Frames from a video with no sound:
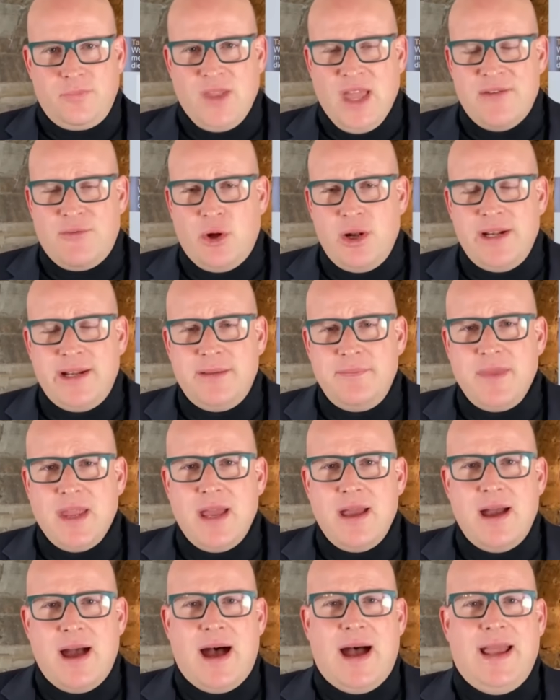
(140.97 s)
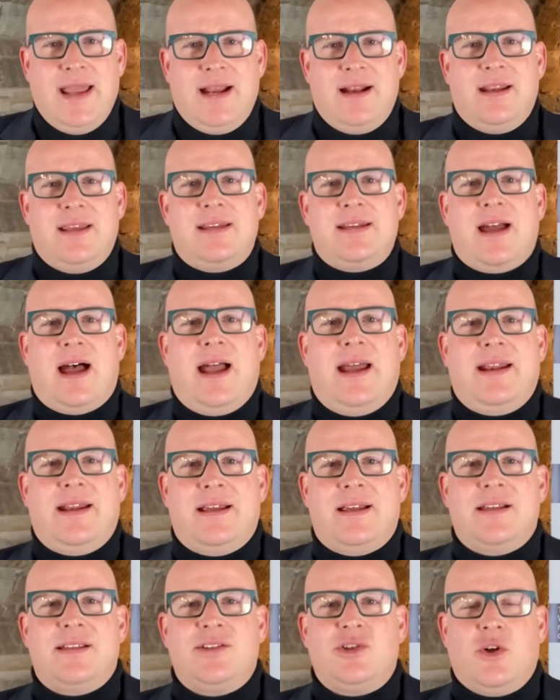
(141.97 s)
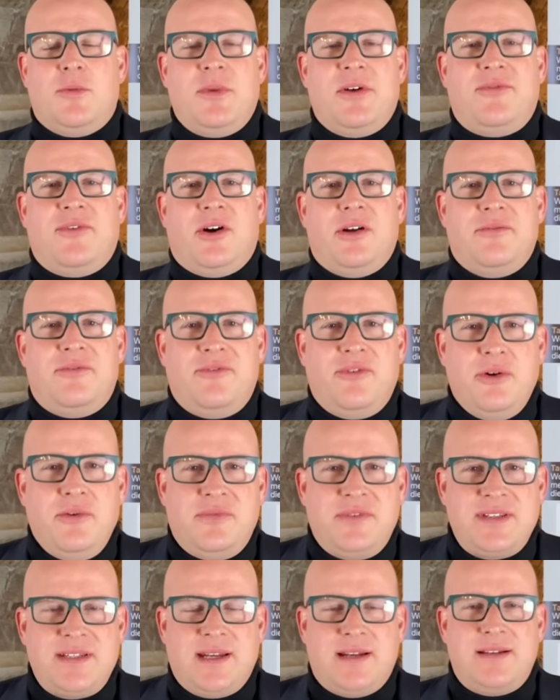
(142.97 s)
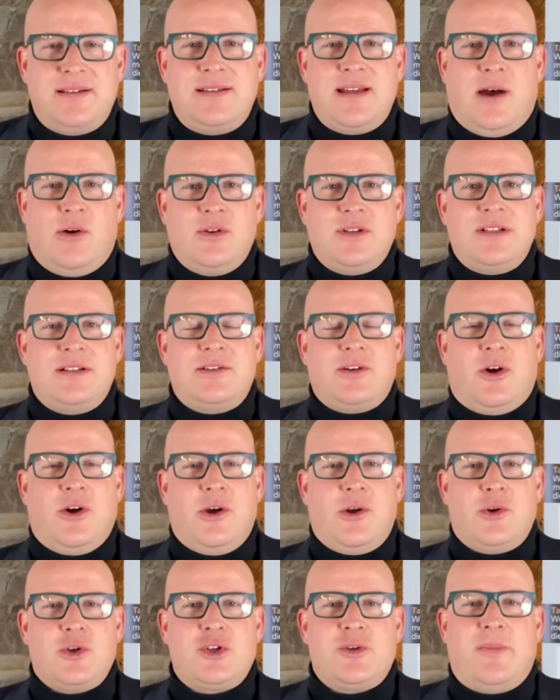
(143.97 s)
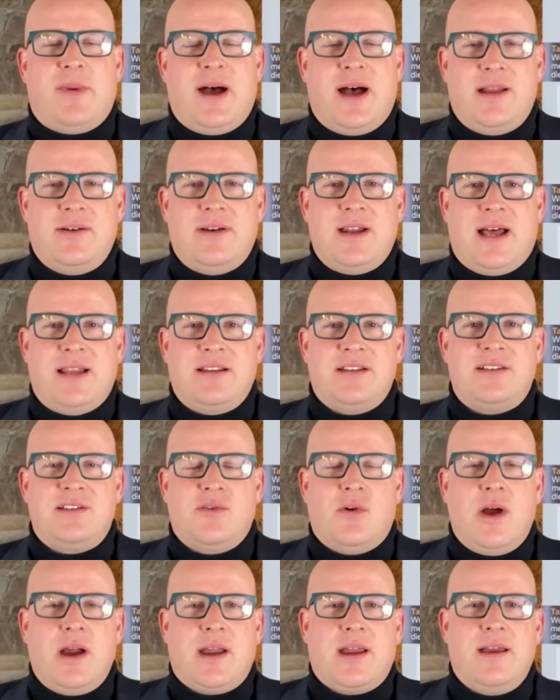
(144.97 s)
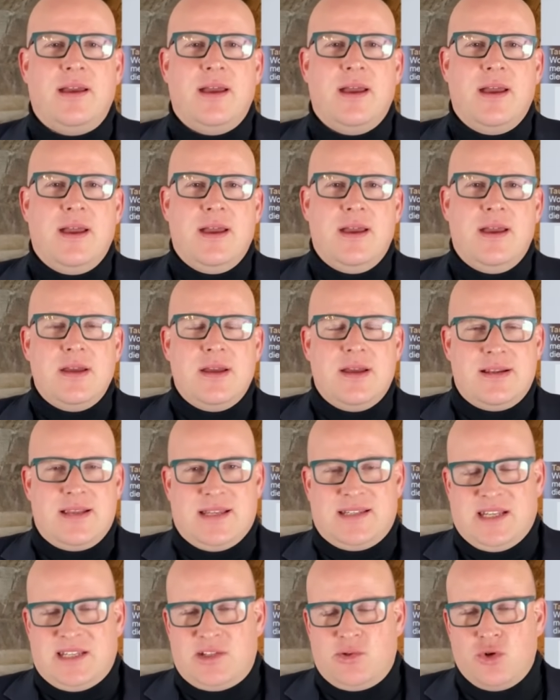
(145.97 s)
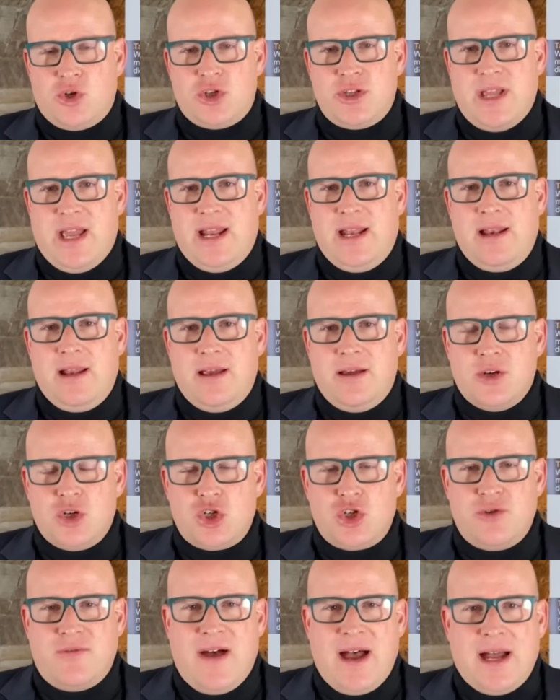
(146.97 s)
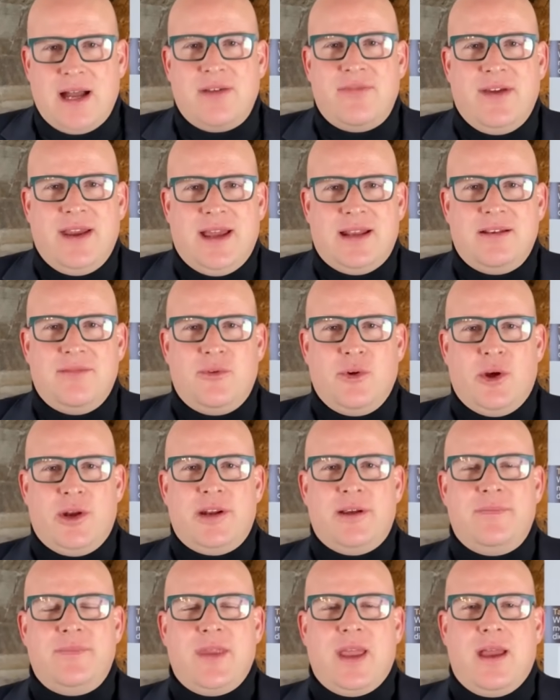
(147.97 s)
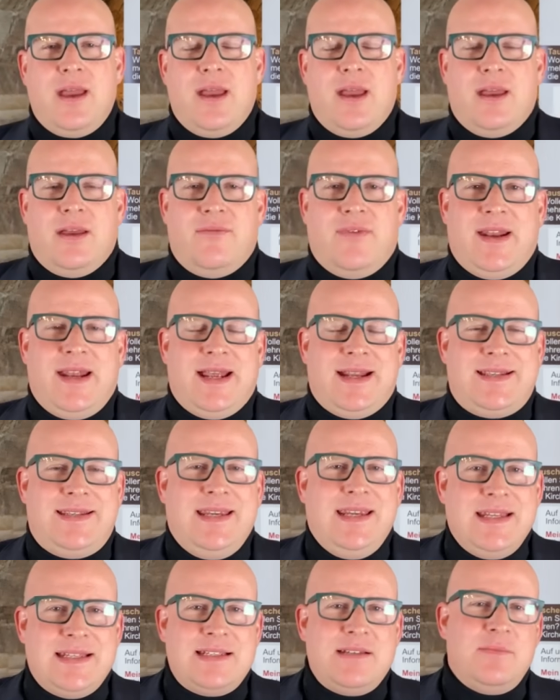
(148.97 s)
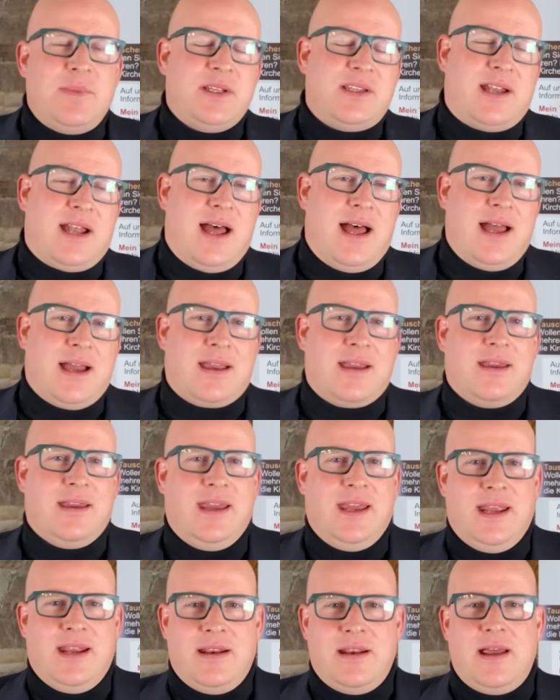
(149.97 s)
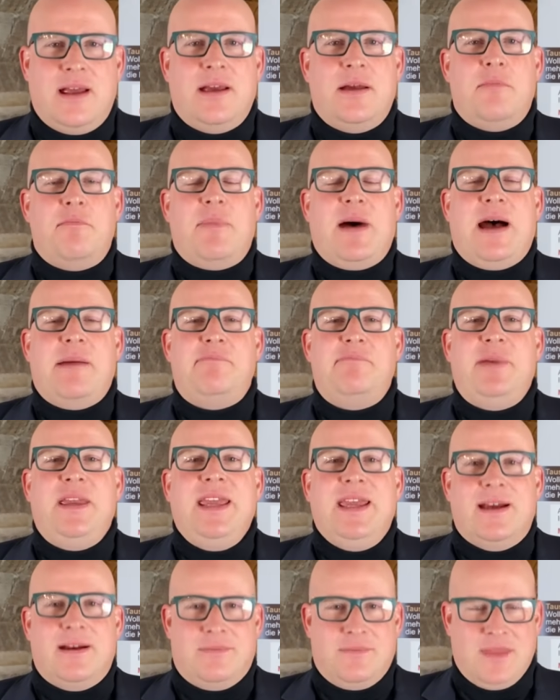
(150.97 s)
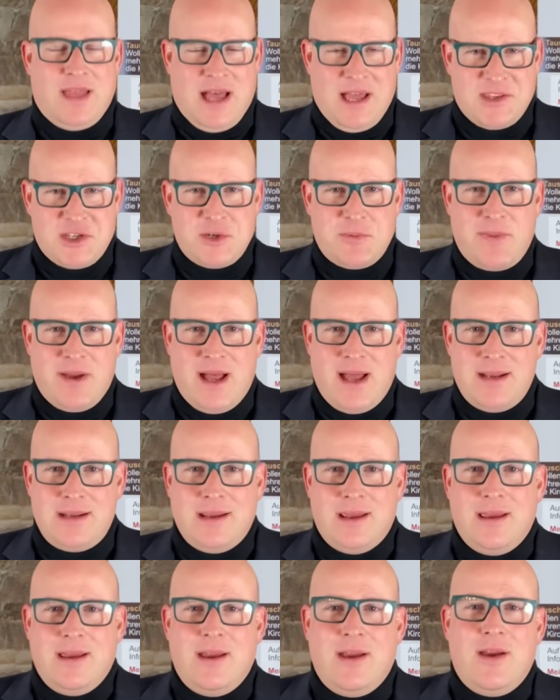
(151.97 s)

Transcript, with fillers: Er wollte eigentlich eine Summe von 15.000 Euro sparen und hatte Sorge, dass er zu schnell schwach werden würde, wenn er diesen Betrag in Papier anspart.